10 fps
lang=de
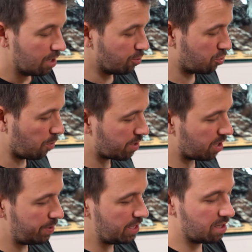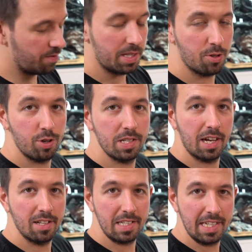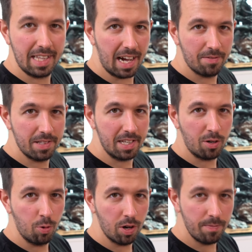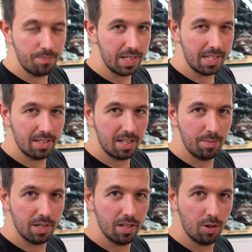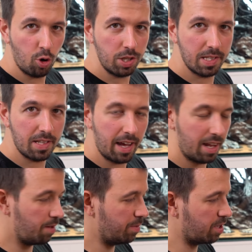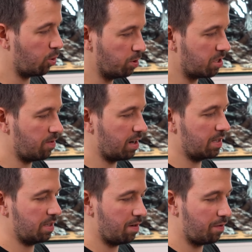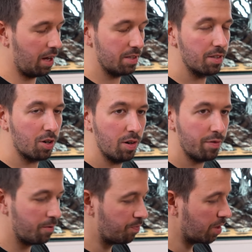Und Topica bietet da was Tolles an, das heißt Aqua Decor. Das sind dann immer Holzteile mit großgewachsenen Fahnen drauf.